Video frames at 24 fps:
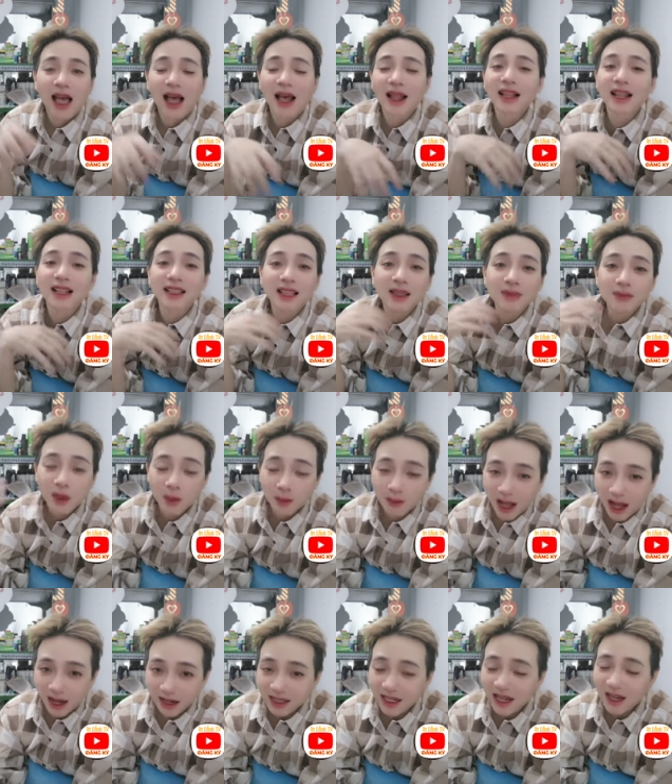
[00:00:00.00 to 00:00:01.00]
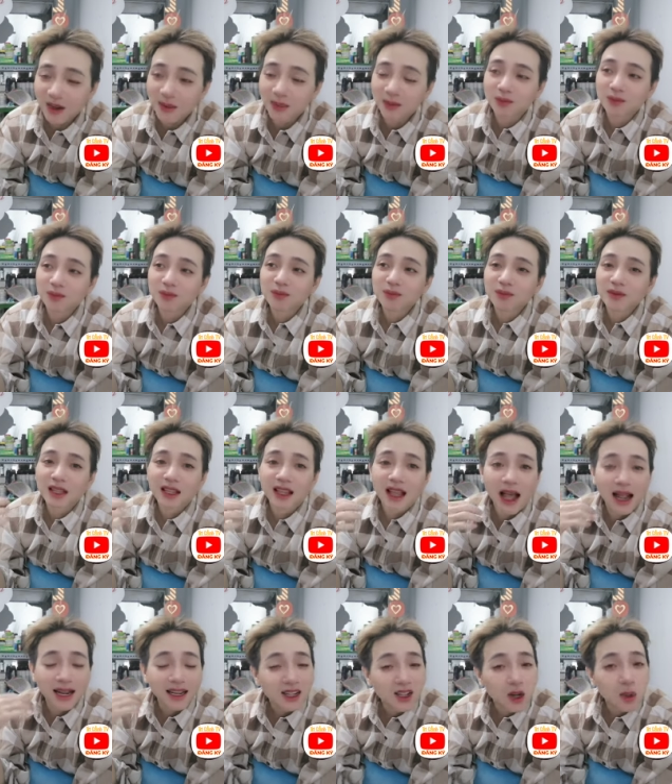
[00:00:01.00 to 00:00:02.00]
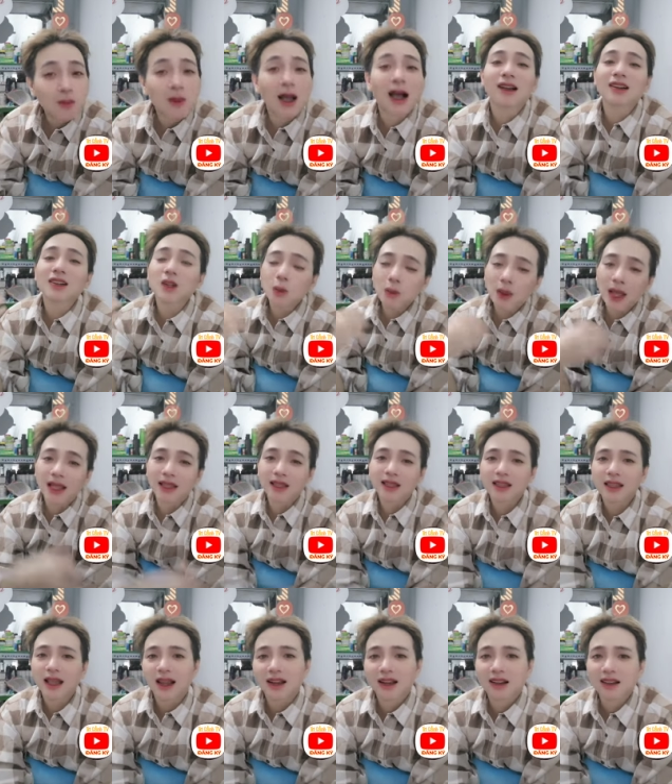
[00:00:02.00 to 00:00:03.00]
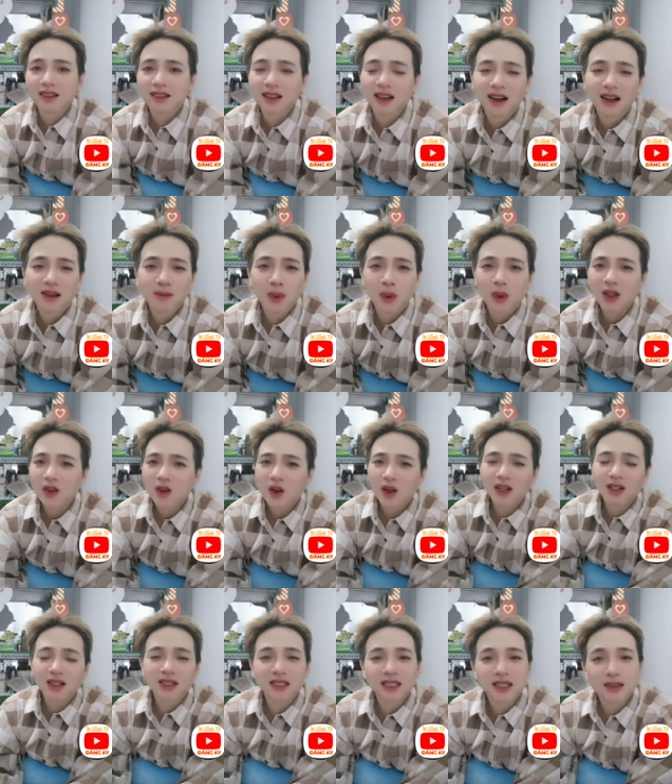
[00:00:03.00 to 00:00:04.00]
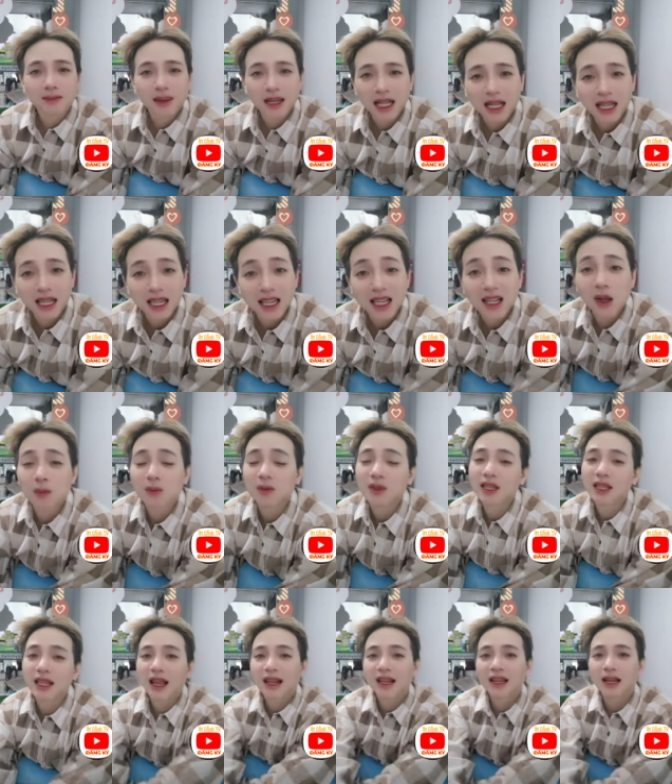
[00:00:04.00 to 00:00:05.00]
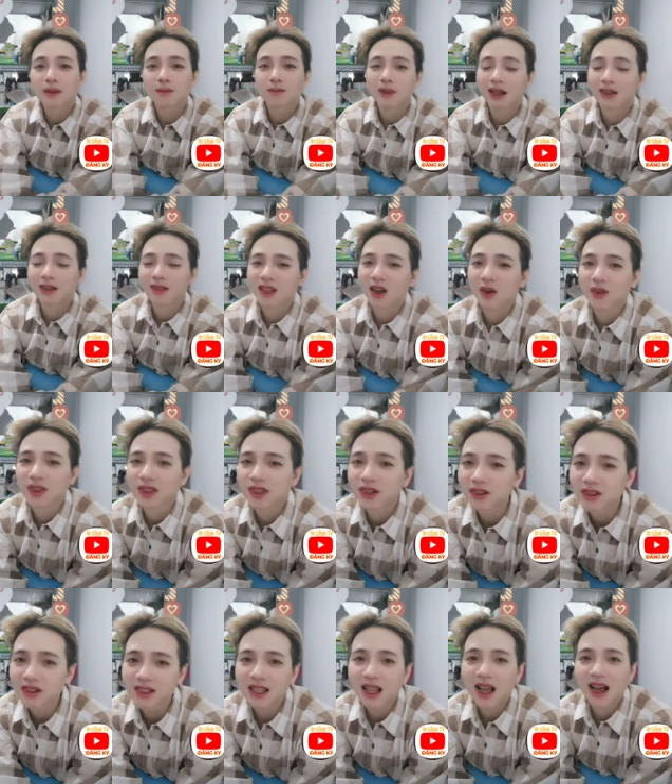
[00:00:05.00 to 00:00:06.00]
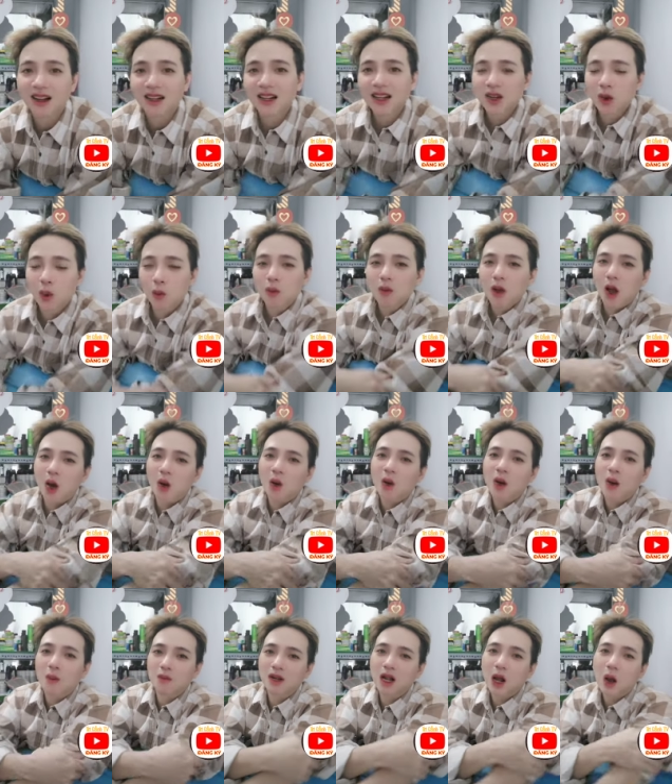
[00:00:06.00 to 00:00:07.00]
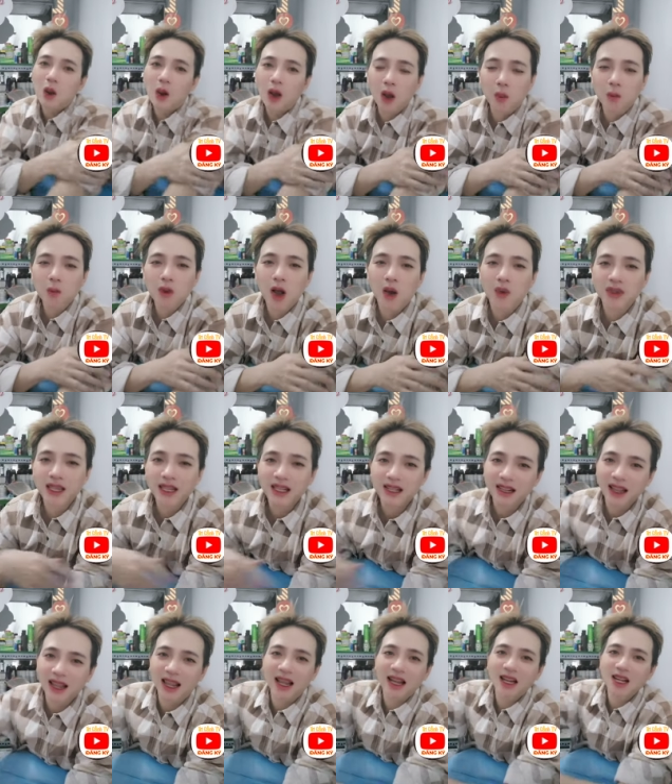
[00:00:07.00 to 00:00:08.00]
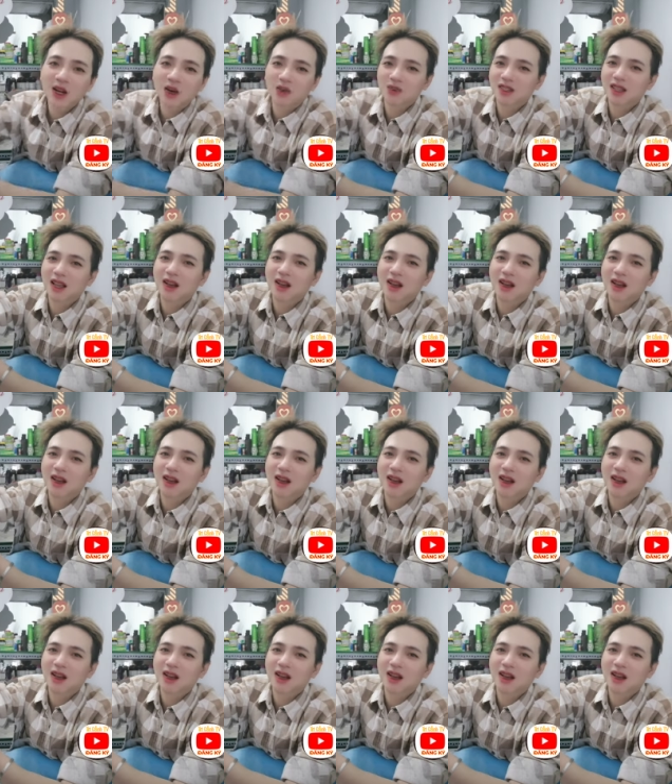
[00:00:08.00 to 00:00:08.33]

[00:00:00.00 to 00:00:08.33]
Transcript: ảnh là tiếp tục ẩn đi ảnh lúc ẩn lúc hiện như vậy đó trời ơi, một cái con người gì mà kỳ cục như vậy đó mà hồi trước giờ đi ủng hộ hồng loan ủng hộ chính nghĩa đâu